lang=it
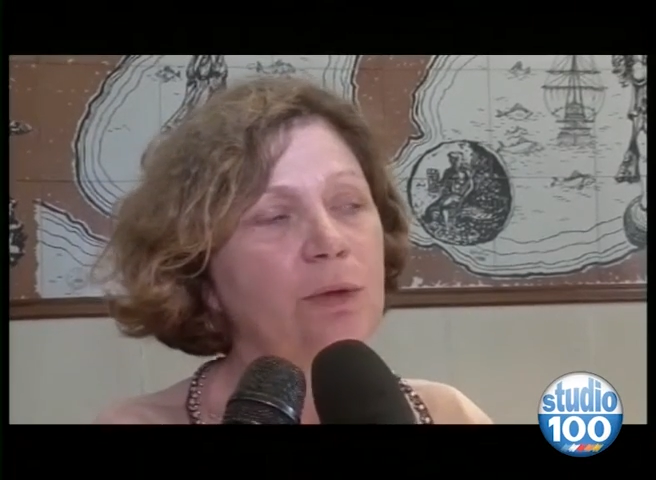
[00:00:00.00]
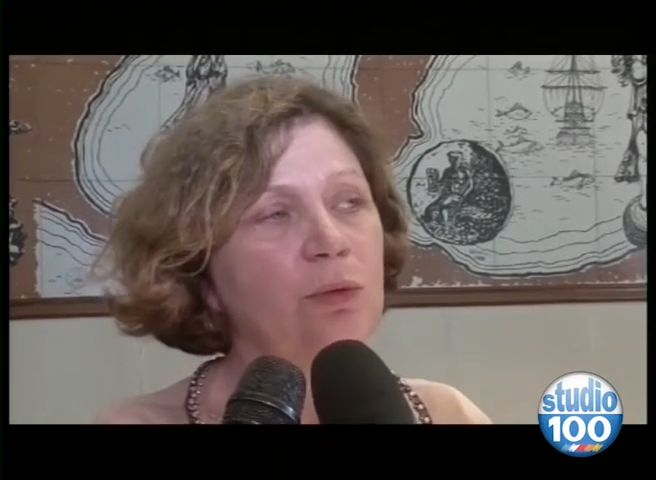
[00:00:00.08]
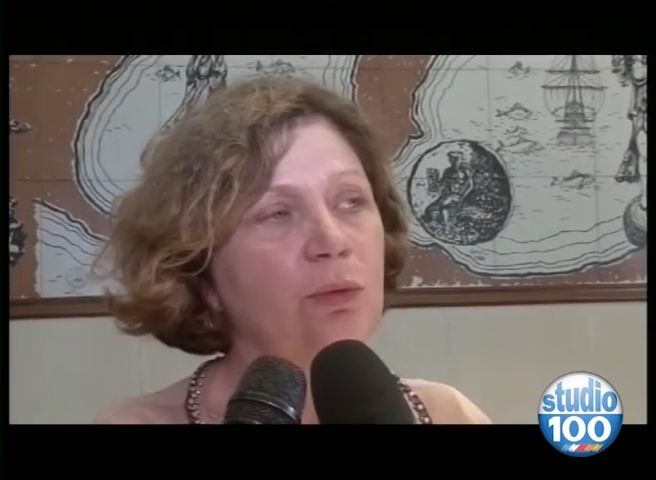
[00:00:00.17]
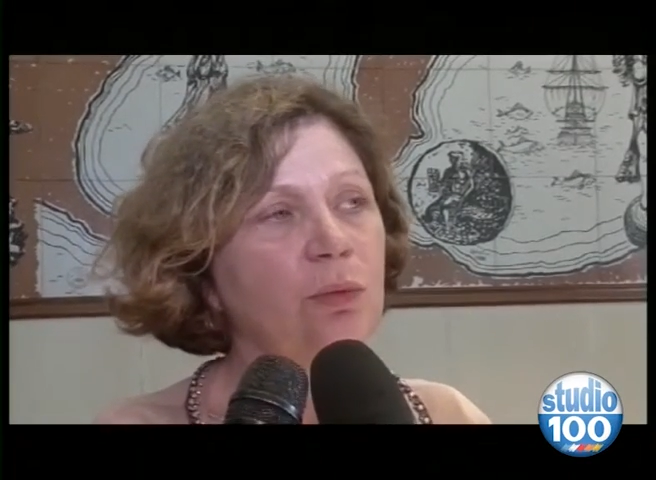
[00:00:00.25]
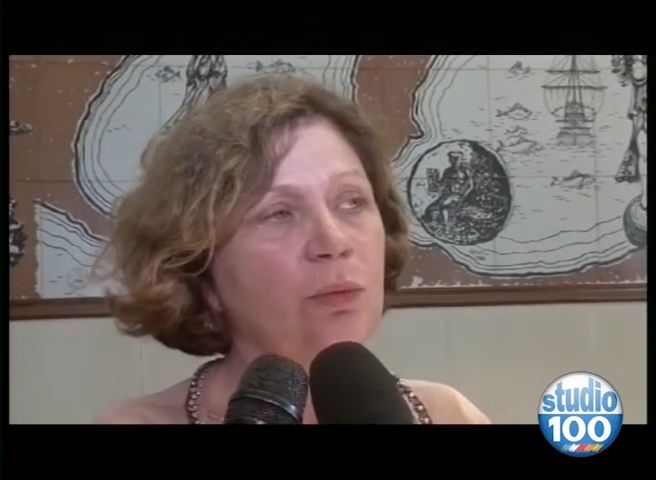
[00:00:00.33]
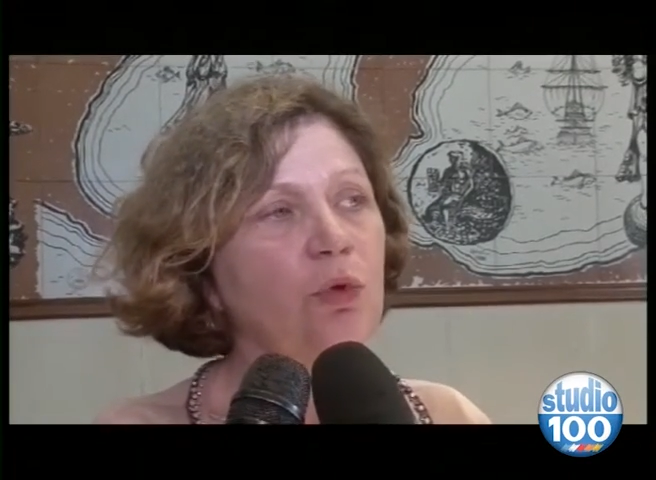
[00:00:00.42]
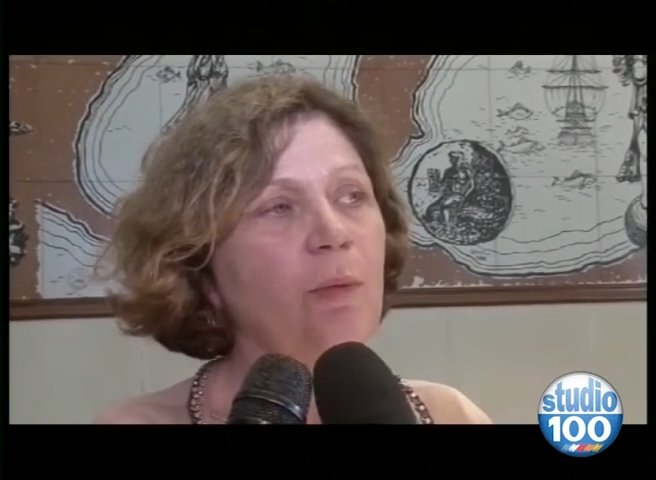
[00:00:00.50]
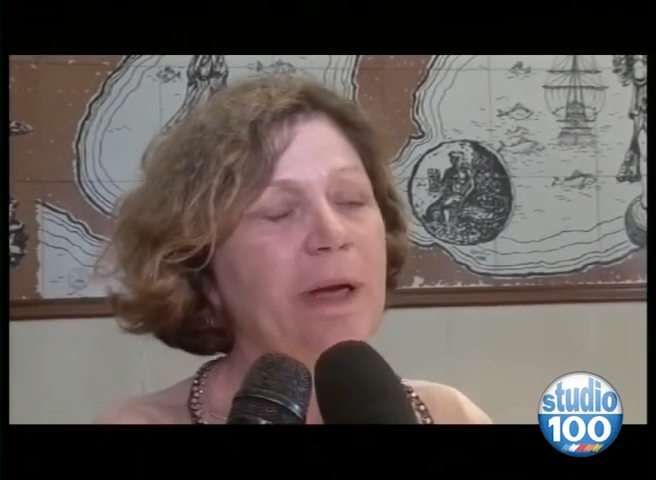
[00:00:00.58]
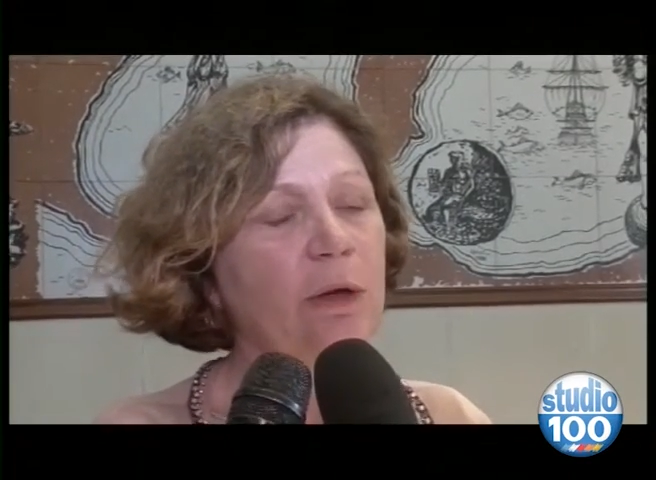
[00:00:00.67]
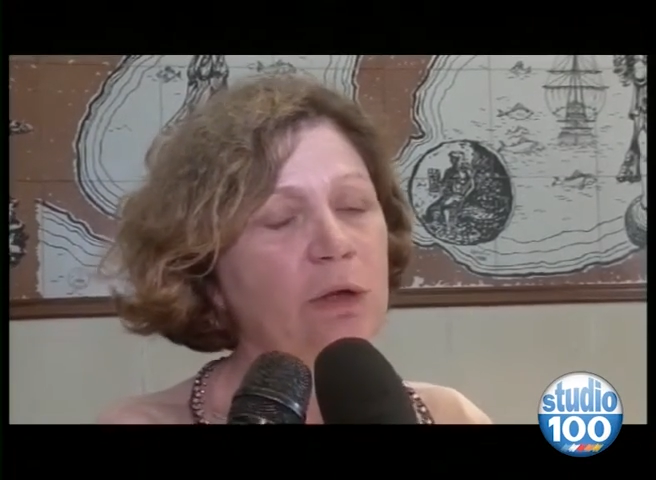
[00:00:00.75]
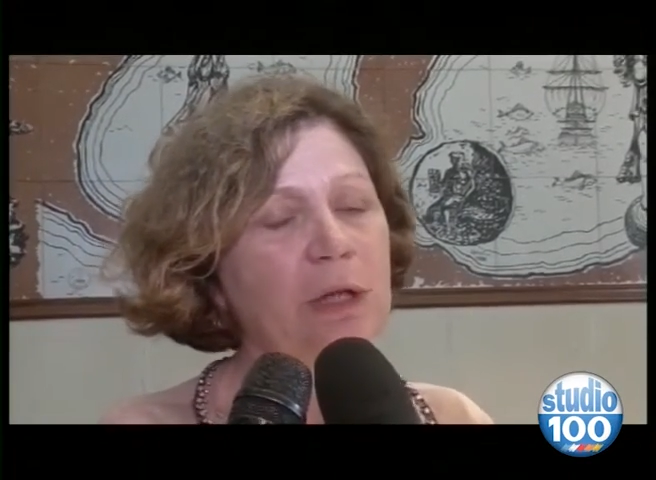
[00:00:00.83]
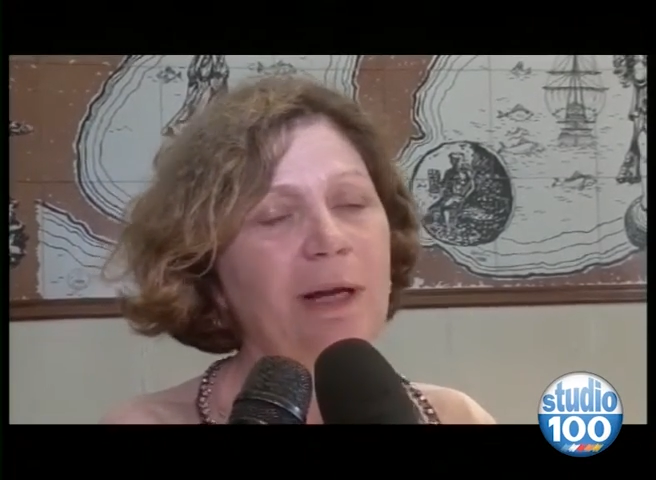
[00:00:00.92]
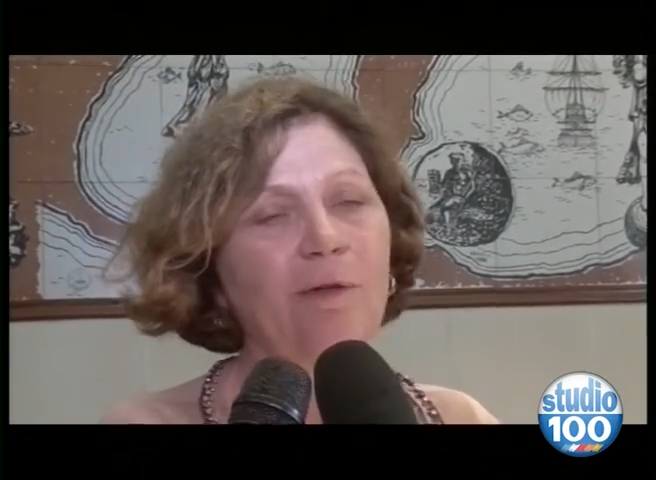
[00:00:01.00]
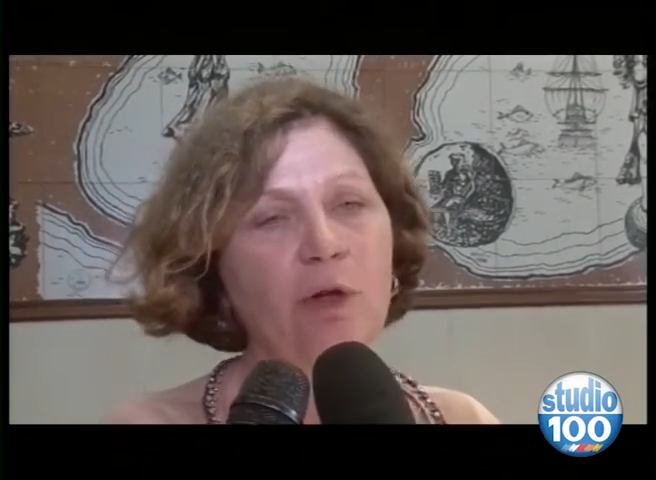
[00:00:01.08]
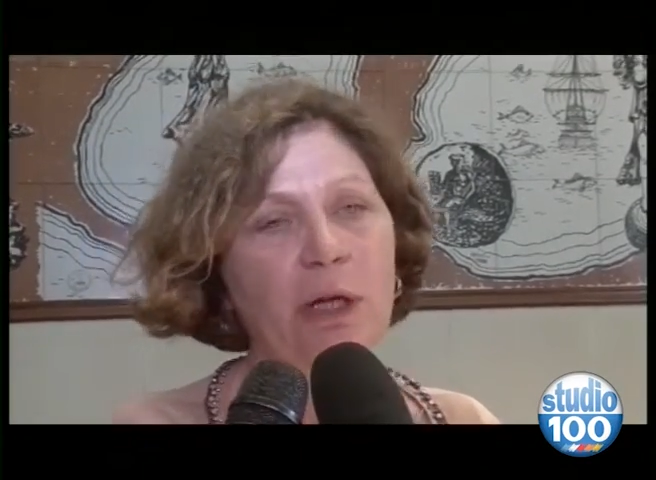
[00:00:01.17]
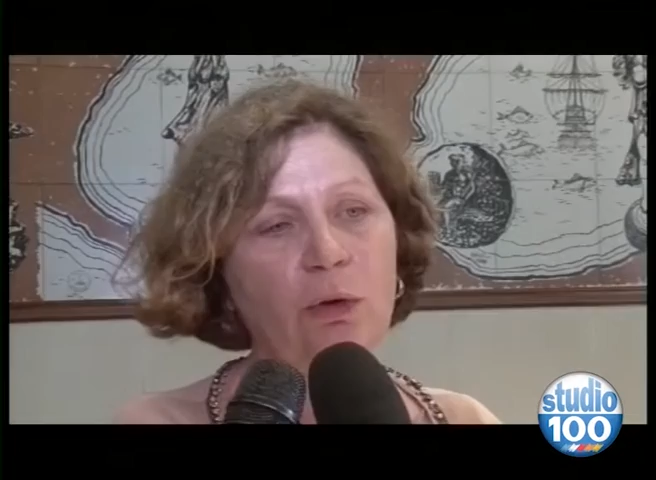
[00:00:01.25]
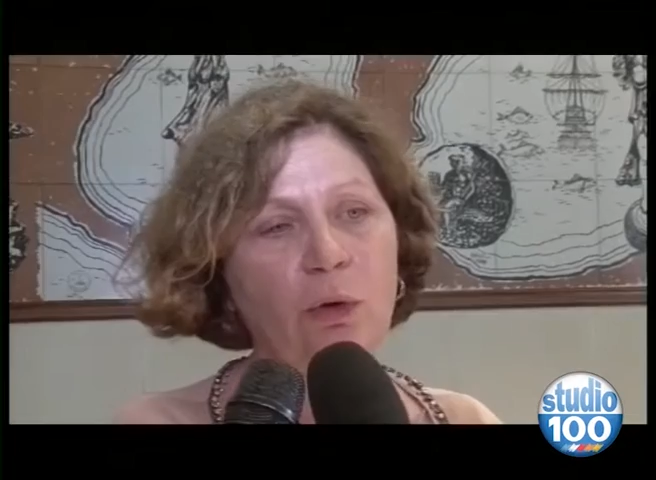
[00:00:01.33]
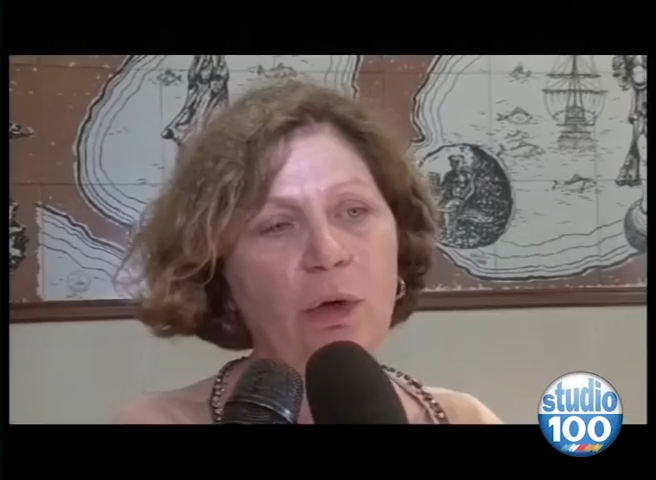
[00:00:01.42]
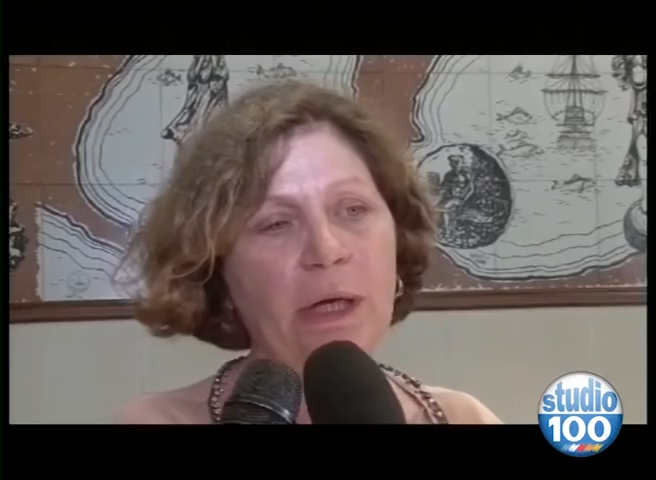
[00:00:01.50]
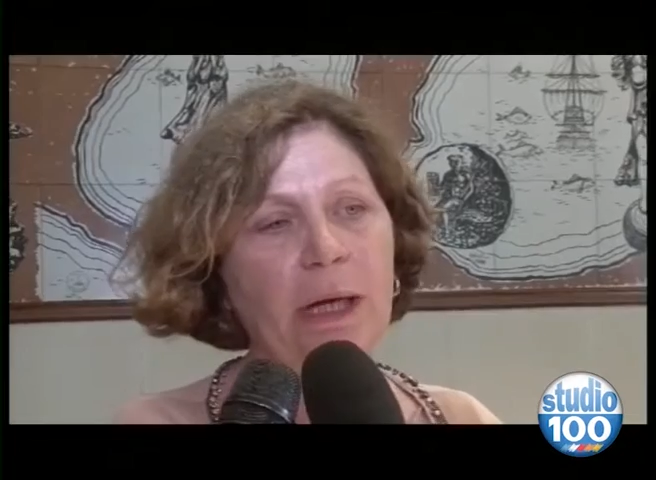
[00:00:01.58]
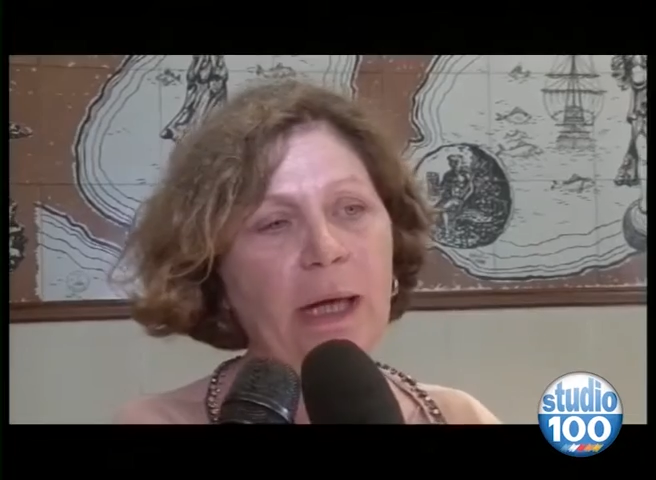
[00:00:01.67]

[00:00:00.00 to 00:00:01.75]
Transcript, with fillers: su numerosi lavoratori